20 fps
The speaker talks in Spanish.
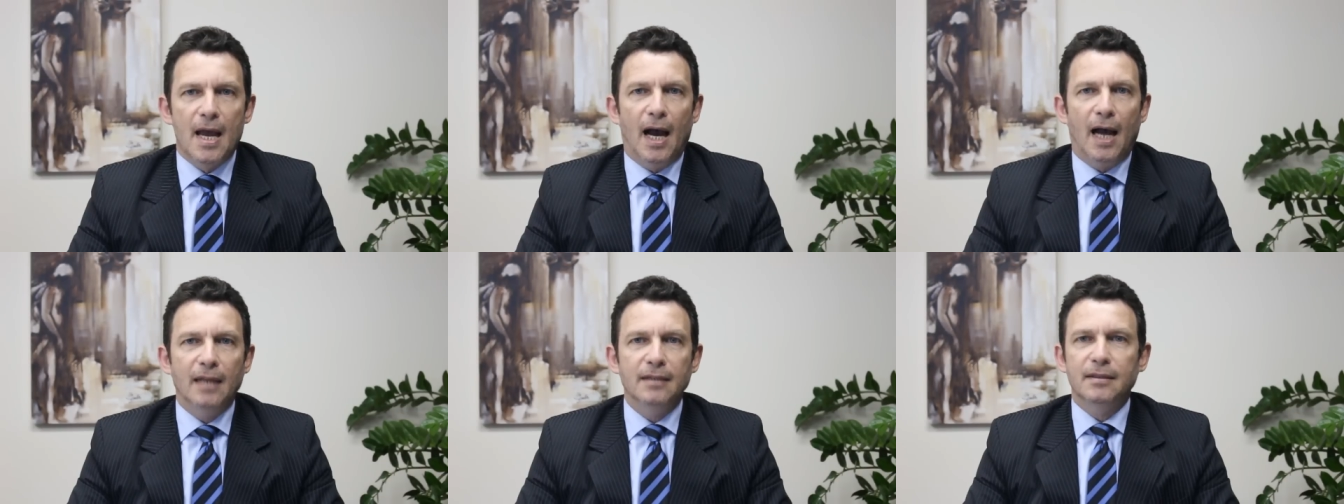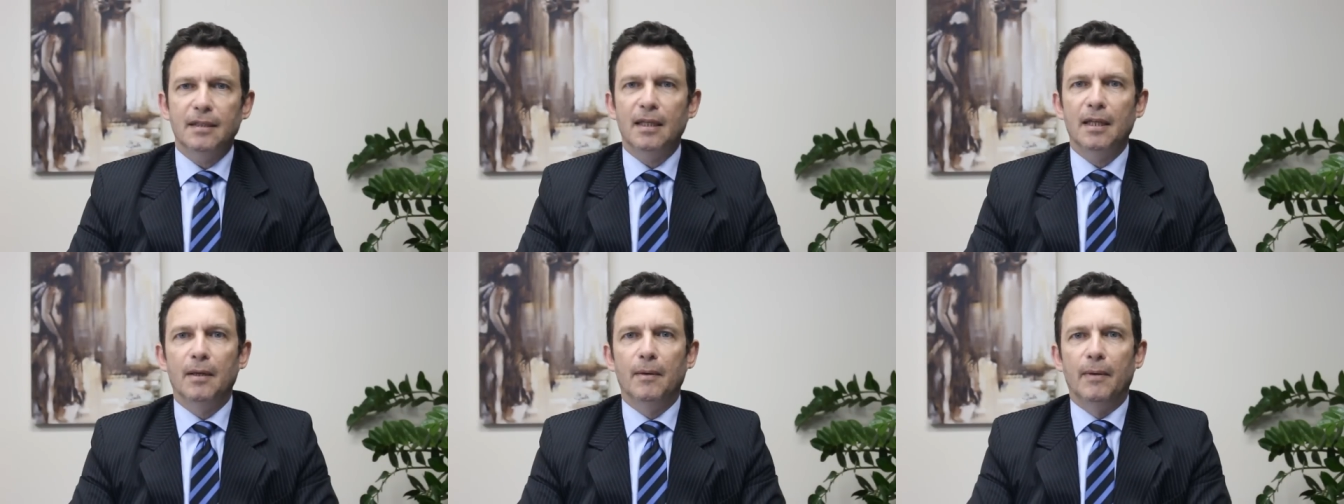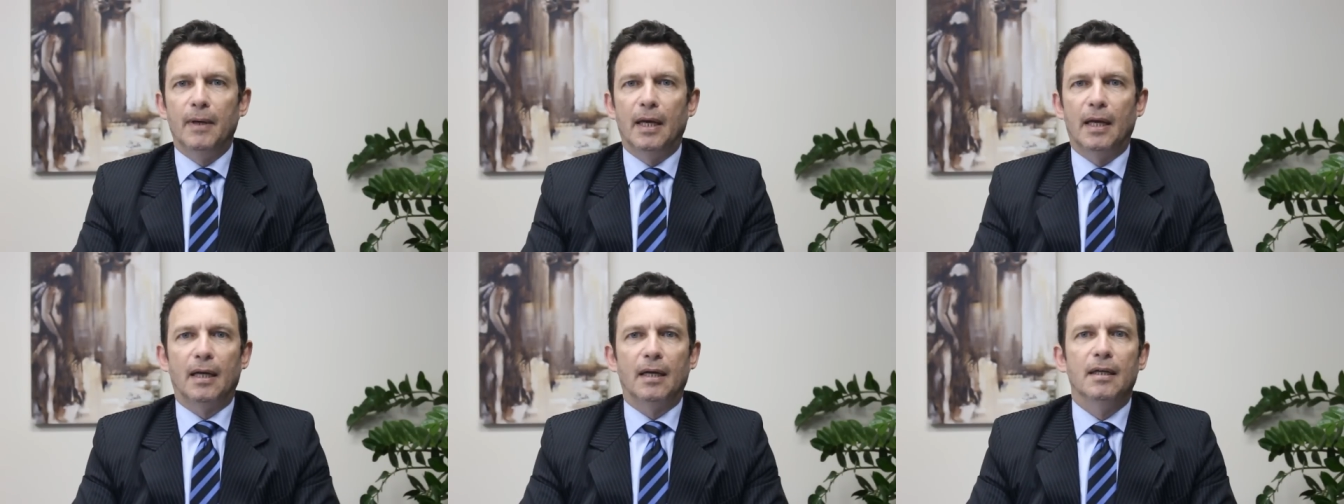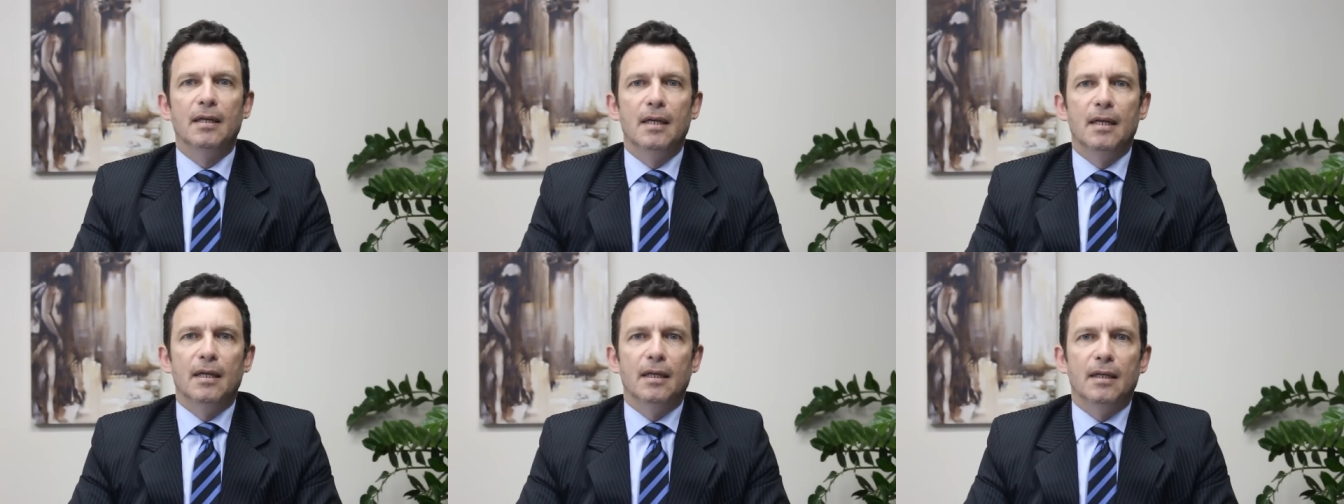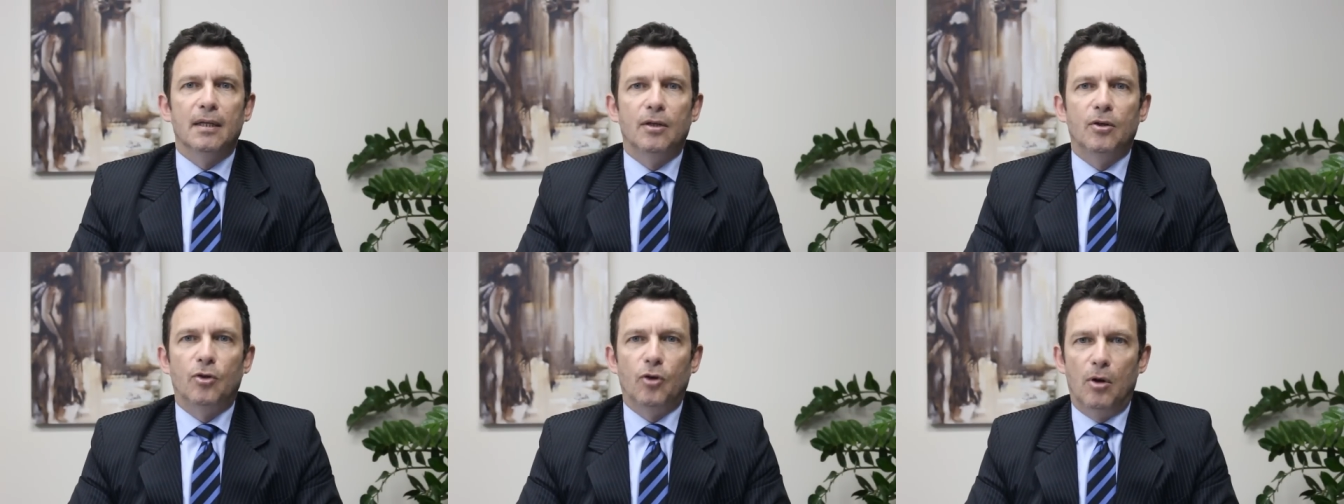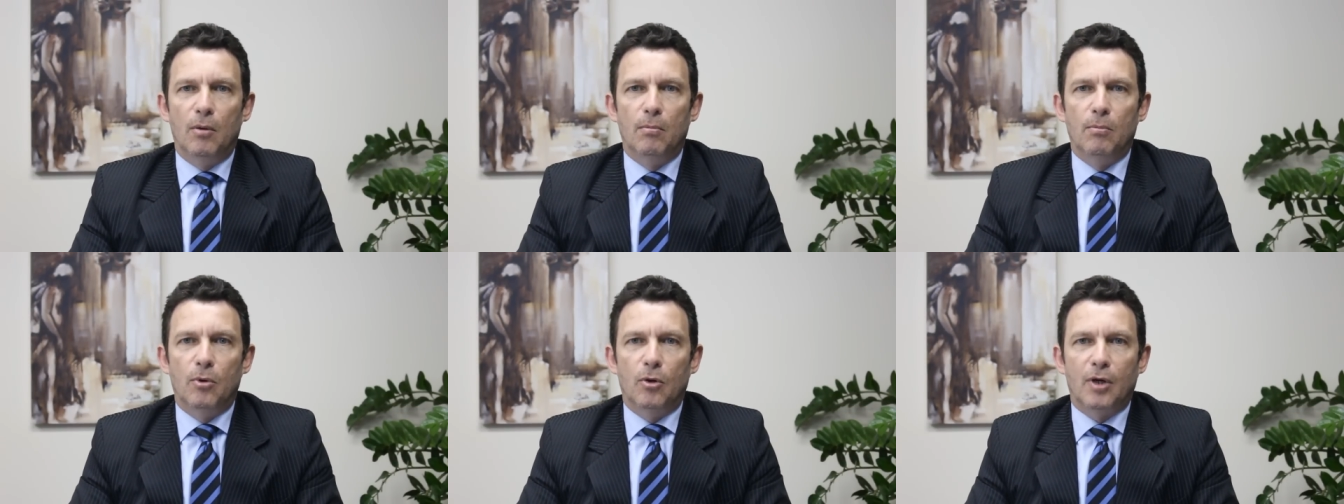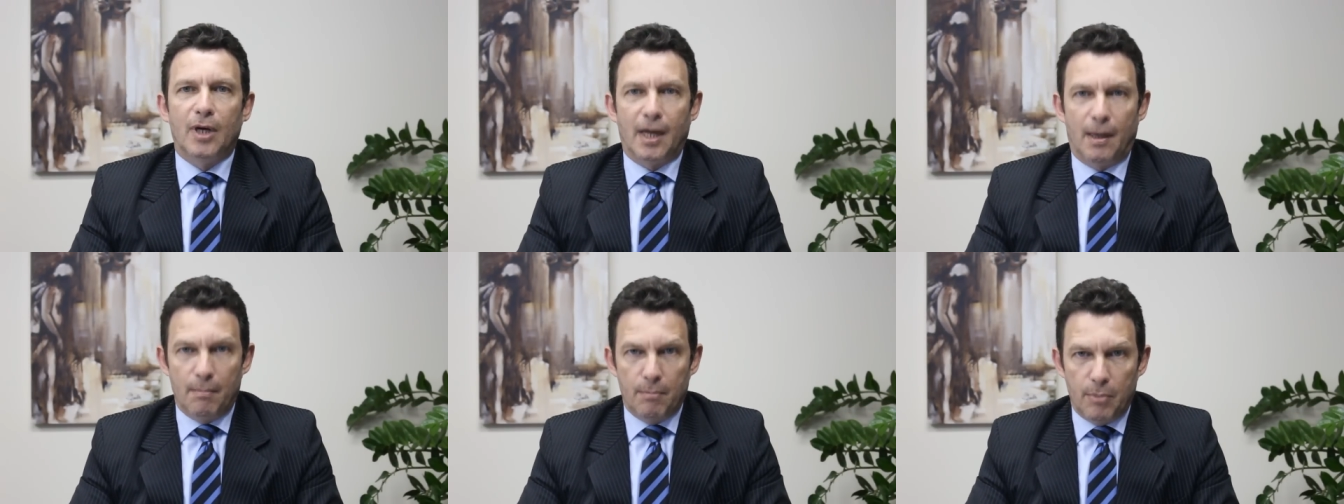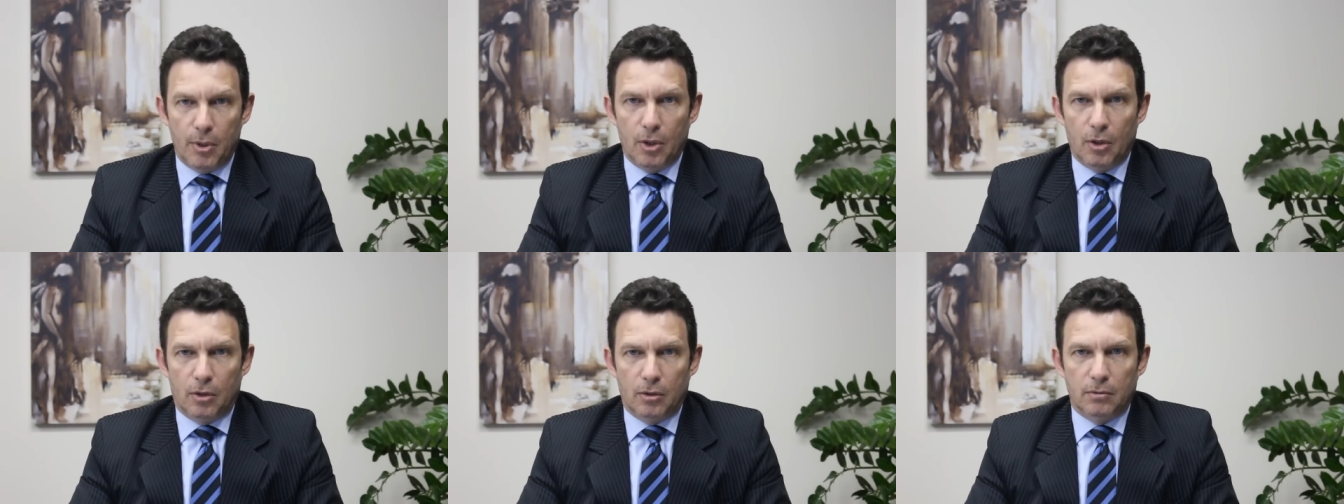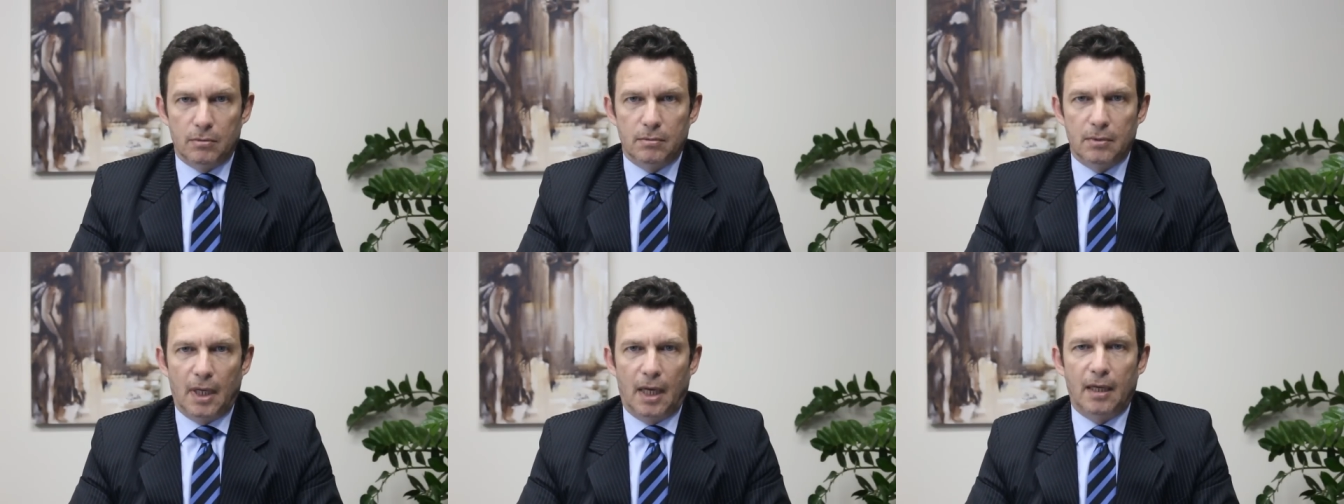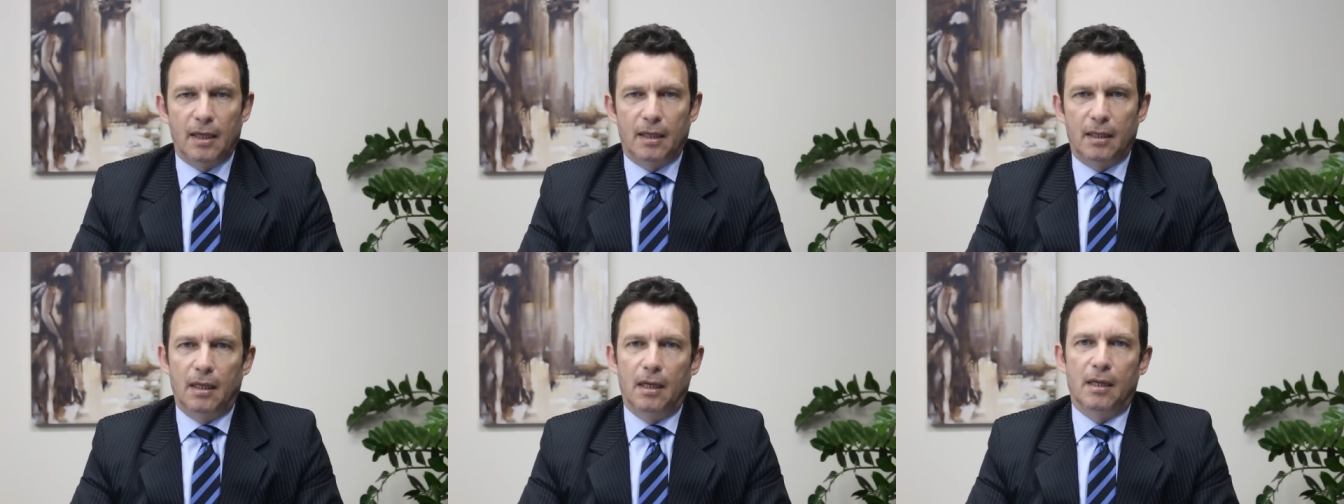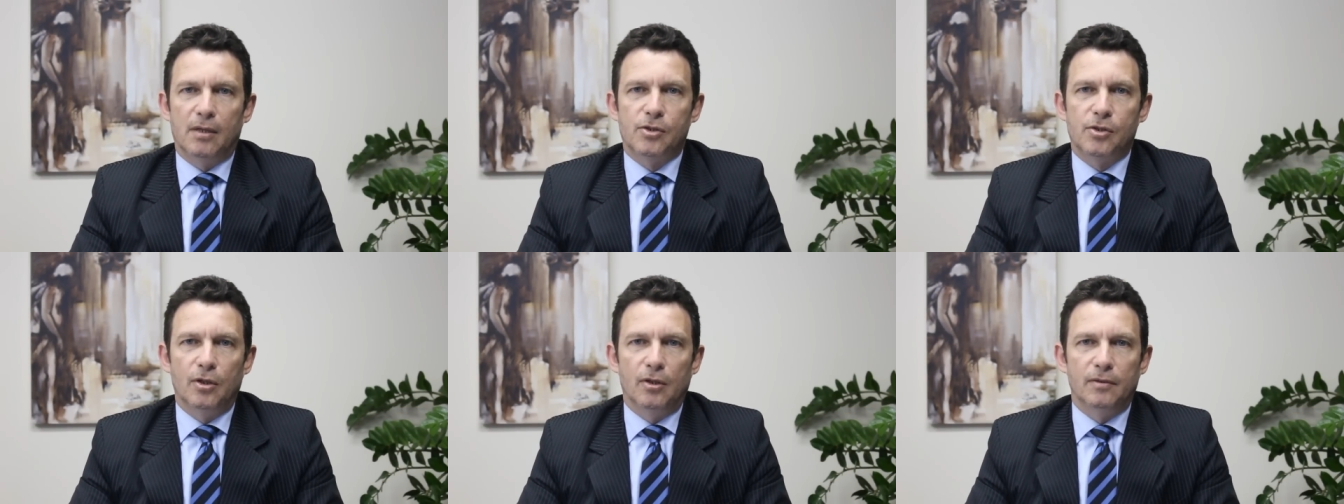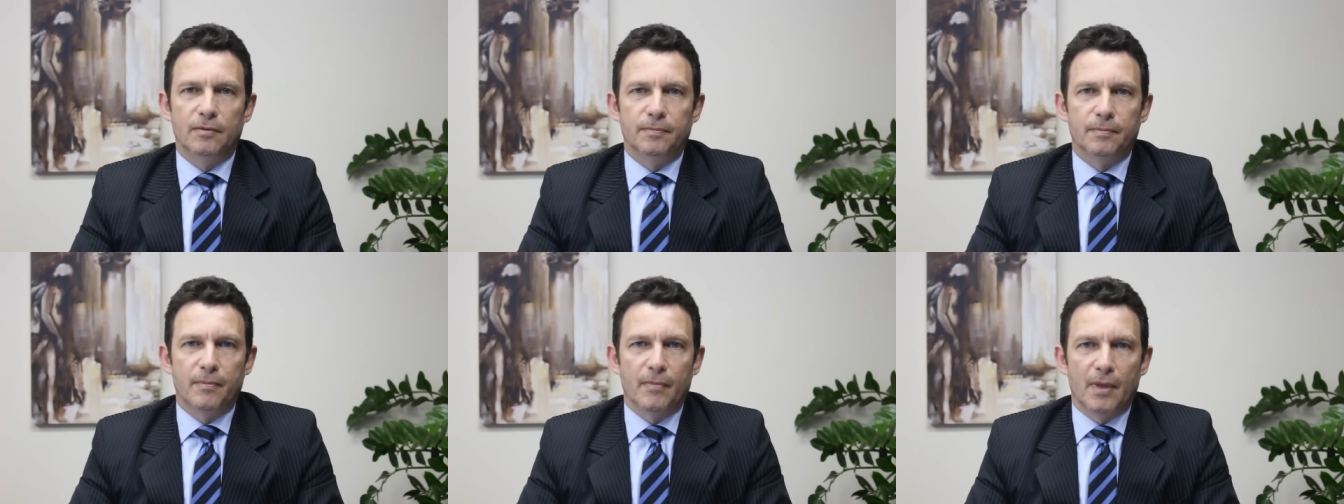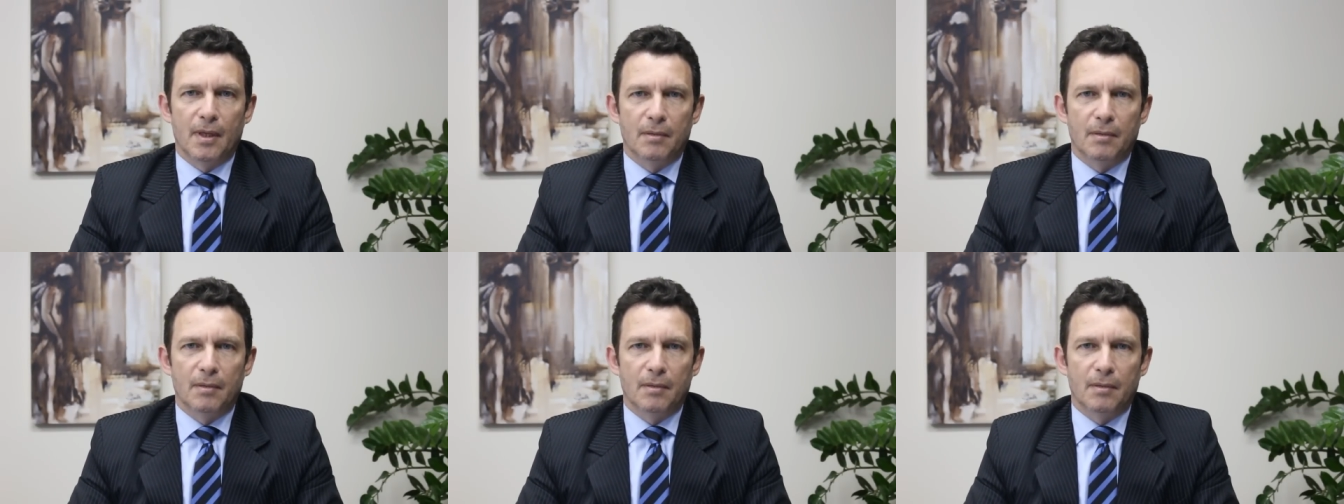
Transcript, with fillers: Antes de ver cómo cambió la legislación,